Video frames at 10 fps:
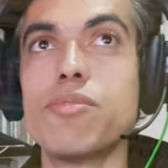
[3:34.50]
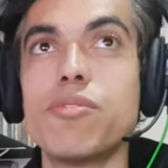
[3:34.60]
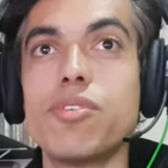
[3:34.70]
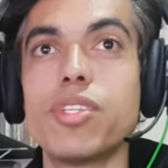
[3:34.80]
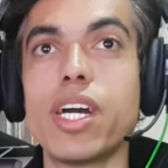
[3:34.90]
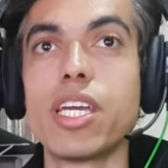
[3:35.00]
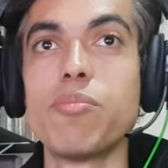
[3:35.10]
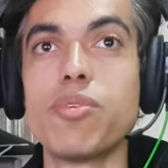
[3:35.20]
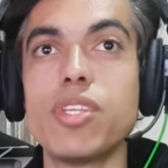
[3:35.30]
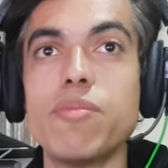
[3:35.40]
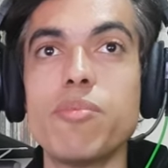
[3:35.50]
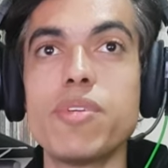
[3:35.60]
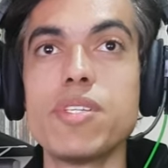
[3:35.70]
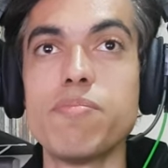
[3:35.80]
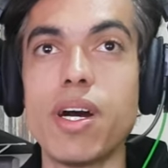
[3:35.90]
vou voltar aqui pro tema
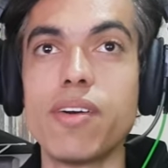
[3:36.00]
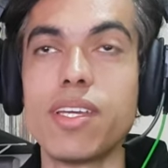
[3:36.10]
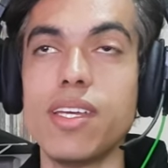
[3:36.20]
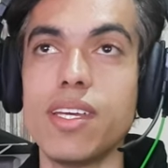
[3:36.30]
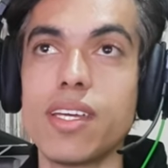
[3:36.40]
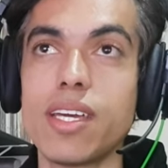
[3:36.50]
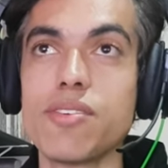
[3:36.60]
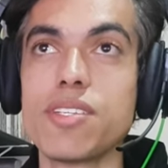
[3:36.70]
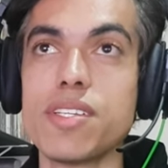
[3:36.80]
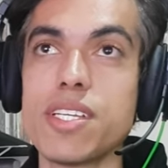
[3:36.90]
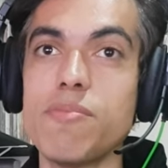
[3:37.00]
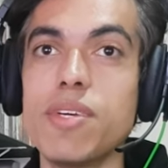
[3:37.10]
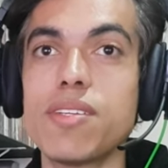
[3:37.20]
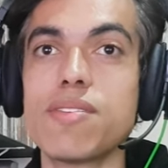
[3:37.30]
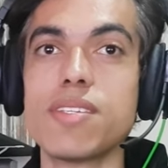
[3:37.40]
principal aqui, que é os
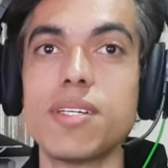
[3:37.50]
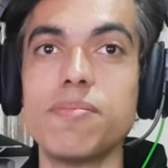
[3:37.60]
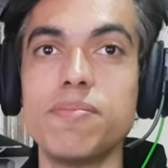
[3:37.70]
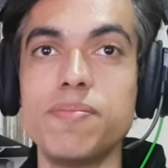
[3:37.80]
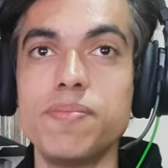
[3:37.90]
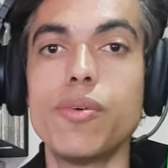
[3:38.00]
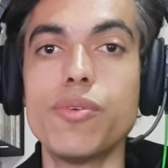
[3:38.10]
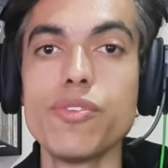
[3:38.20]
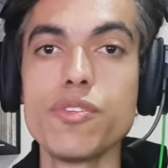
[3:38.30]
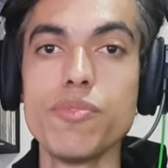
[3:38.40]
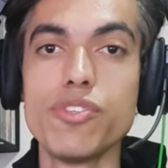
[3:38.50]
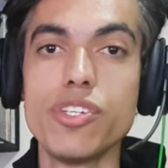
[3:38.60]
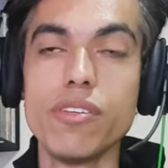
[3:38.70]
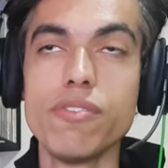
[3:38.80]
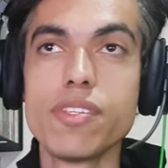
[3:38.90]
lançamentos, né? um dos
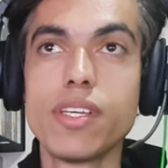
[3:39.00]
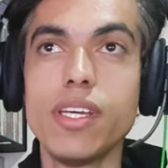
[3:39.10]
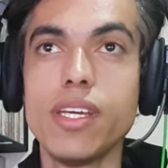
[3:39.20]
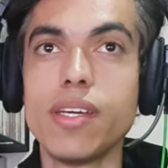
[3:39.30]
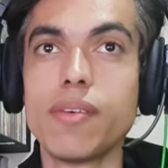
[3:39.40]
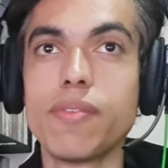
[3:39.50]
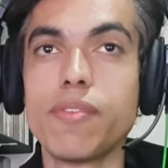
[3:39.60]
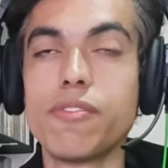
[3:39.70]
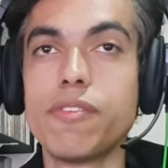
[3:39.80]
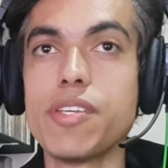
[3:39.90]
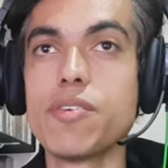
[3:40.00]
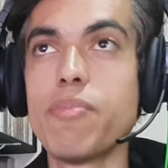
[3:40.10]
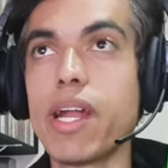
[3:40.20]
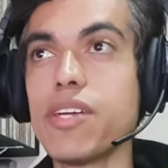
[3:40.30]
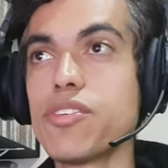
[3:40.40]
motivos que fez eu
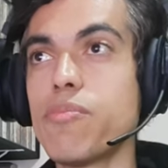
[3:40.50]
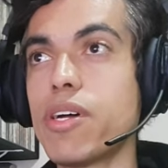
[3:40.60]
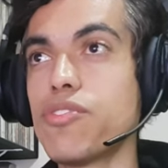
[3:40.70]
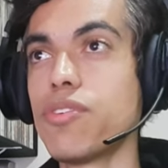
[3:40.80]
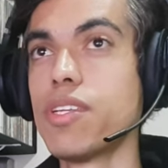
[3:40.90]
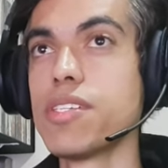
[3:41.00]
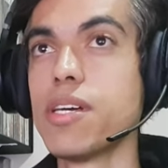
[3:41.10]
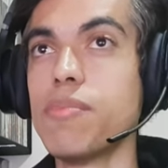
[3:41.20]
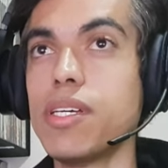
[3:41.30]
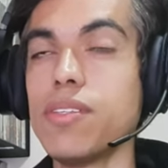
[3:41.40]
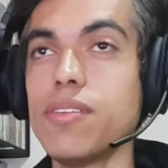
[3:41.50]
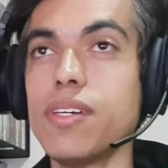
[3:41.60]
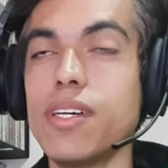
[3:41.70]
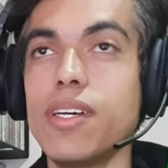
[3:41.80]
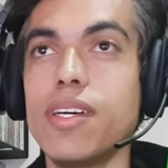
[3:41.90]
parar de comprar o jogo lançamento
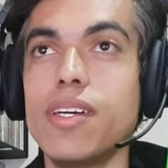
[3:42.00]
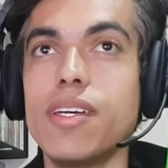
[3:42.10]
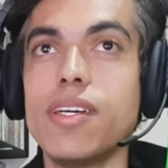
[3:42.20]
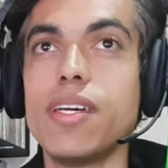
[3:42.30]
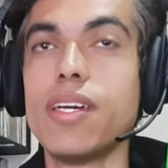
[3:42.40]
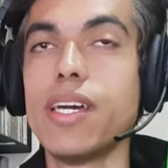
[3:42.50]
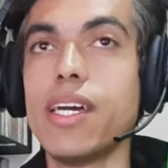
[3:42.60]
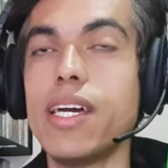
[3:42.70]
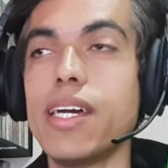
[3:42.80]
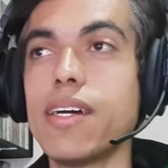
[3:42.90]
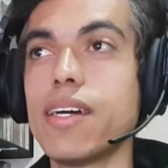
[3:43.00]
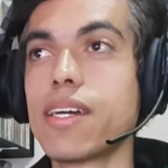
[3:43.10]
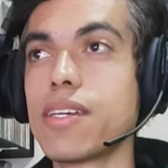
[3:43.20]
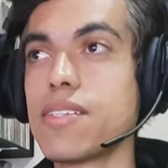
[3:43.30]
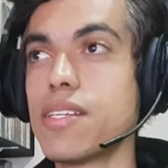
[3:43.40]
é
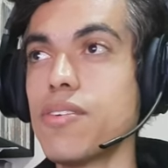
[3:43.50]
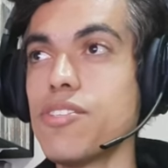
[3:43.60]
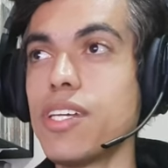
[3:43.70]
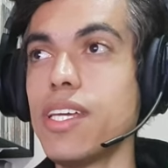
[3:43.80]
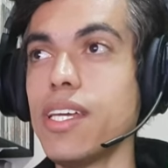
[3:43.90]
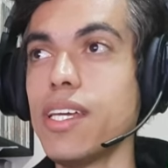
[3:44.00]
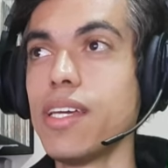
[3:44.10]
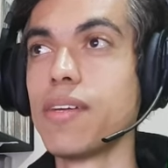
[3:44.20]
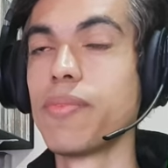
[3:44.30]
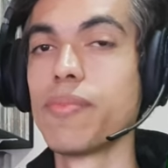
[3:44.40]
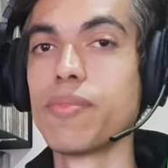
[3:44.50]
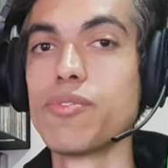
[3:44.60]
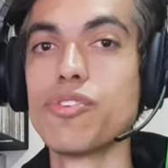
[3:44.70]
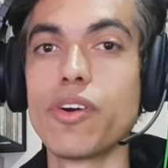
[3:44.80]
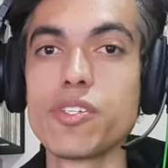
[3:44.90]
a questão de que
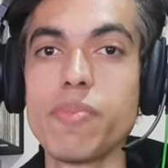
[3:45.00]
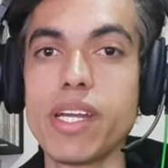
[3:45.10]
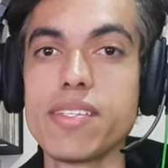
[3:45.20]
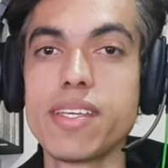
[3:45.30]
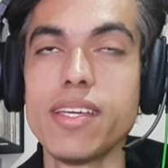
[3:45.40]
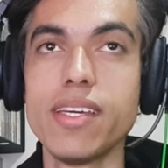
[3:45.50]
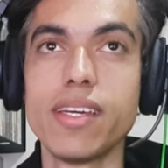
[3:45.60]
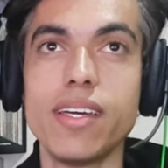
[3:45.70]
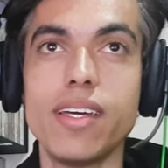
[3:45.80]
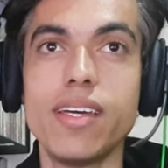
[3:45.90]
os jogos parece que